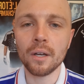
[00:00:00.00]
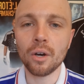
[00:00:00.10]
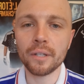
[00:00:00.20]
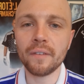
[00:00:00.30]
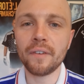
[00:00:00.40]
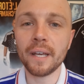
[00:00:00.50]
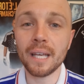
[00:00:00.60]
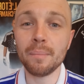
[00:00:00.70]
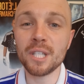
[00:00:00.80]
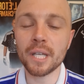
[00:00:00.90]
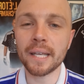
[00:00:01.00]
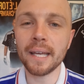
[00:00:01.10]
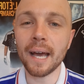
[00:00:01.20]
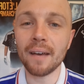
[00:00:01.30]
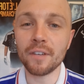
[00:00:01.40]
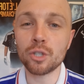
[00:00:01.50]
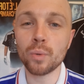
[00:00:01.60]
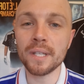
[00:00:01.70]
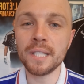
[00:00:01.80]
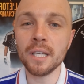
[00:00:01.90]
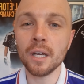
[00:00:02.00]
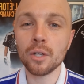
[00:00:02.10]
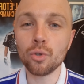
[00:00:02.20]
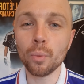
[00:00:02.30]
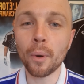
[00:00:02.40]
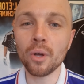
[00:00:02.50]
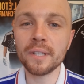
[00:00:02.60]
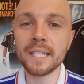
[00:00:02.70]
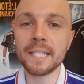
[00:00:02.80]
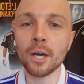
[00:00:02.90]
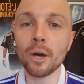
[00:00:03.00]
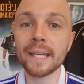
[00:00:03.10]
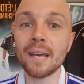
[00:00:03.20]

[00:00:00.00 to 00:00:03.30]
En effet, Aimé Jacquet avait choisi de prendre des tireurs qui